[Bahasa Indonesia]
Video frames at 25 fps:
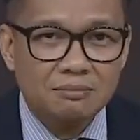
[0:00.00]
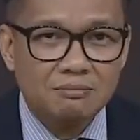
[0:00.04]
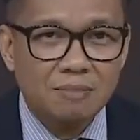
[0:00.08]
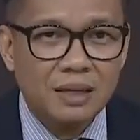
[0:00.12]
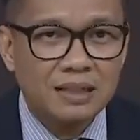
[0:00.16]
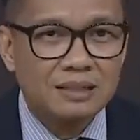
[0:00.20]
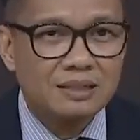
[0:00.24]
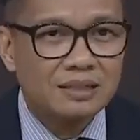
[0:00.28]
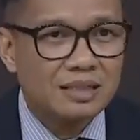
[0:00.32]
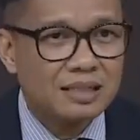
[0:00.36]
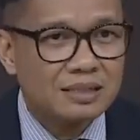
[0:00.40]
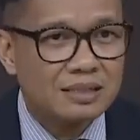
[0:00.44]

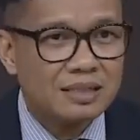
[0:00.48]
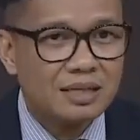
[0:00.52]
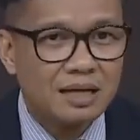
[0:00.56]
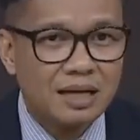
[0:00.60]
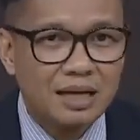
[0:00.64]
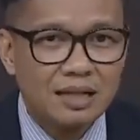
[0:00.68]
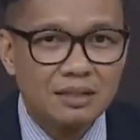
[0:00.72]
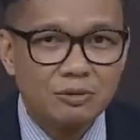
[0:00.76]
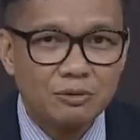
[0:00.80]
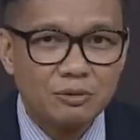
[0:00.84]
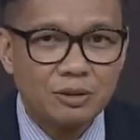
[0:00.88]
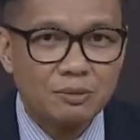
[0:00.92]
Pancasila
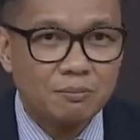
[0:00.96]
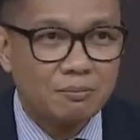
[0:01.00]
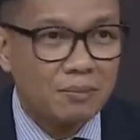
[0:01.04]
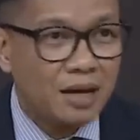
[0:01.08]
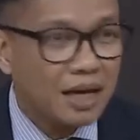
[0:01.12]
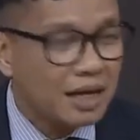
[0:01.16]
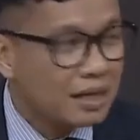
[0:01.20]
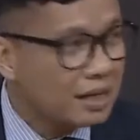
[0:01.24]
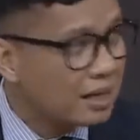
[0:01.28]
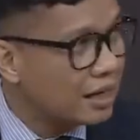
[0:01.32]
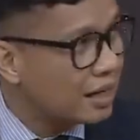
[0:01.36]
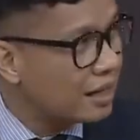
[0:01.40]
itu di
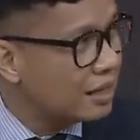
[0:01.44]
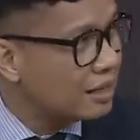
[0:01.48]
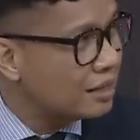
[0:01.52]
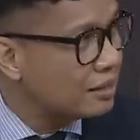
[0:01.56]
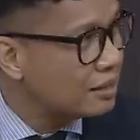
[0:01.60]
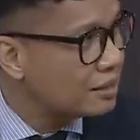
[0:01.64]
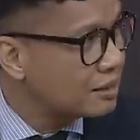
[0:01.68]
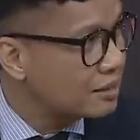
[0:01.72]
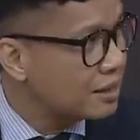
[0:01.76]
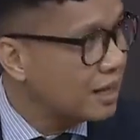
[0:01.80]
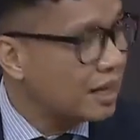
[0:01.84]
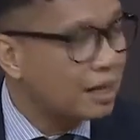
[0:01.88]
mana
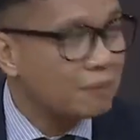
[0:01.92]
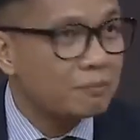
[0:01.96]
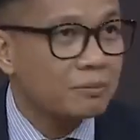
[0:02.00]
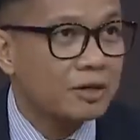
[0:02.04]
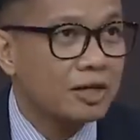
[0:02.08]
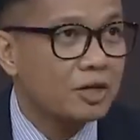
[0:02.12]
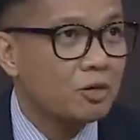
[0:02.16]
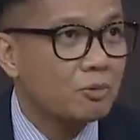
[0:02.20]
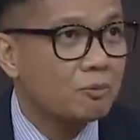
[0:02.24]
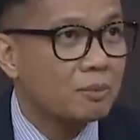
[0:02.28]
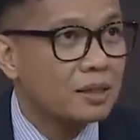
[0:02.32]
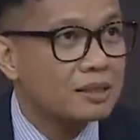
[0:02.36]
dalam
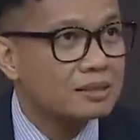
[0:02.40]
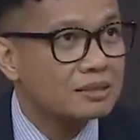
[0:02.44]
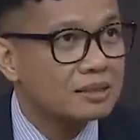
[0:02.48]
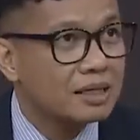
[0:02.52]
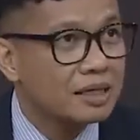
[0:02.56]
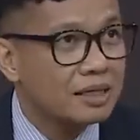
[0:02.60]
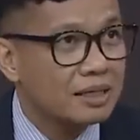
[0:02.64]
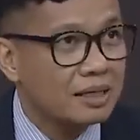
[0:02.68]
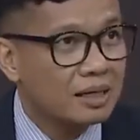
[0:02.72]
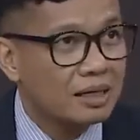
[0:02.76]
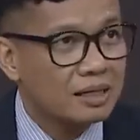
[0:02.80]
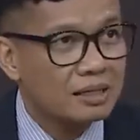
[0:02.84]
kehidupan
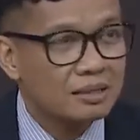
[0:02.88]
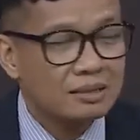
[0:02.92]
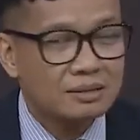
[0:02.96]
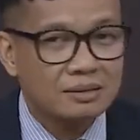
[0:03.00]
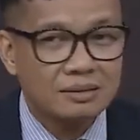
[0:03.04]
saya?